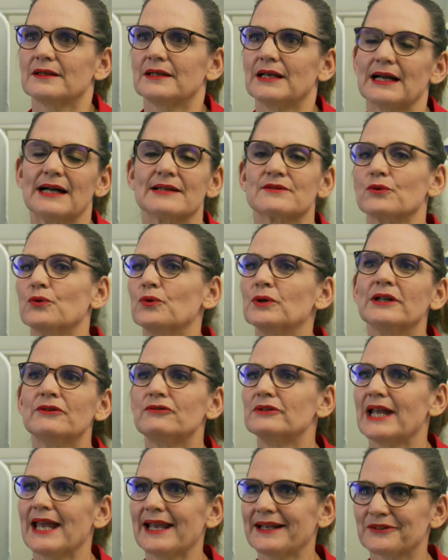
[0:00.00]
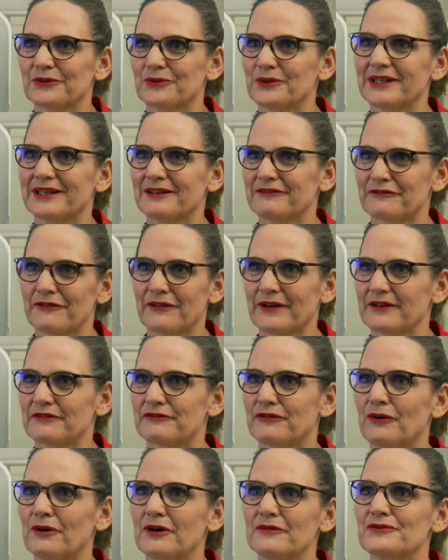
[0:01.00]
Ja, also ohne React, ohne den
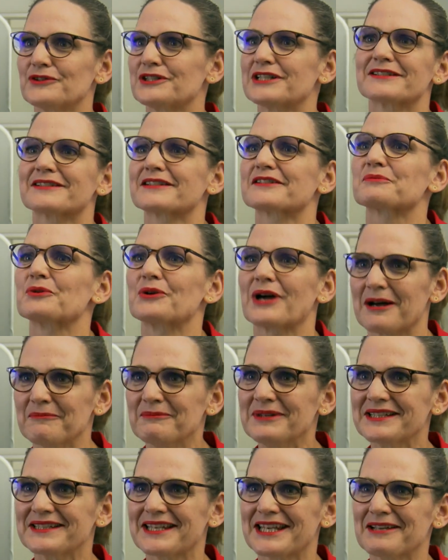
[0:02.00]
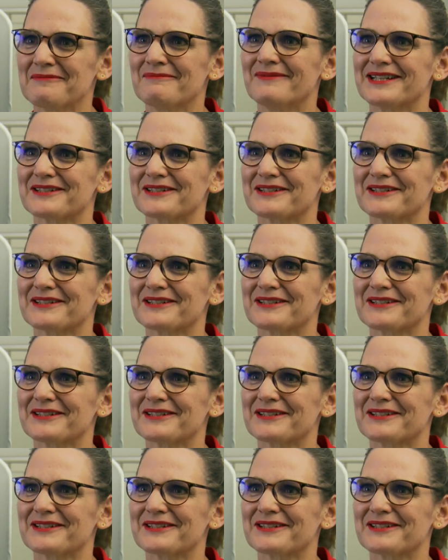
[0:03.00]
Fonds würde es das Programm nicht geben.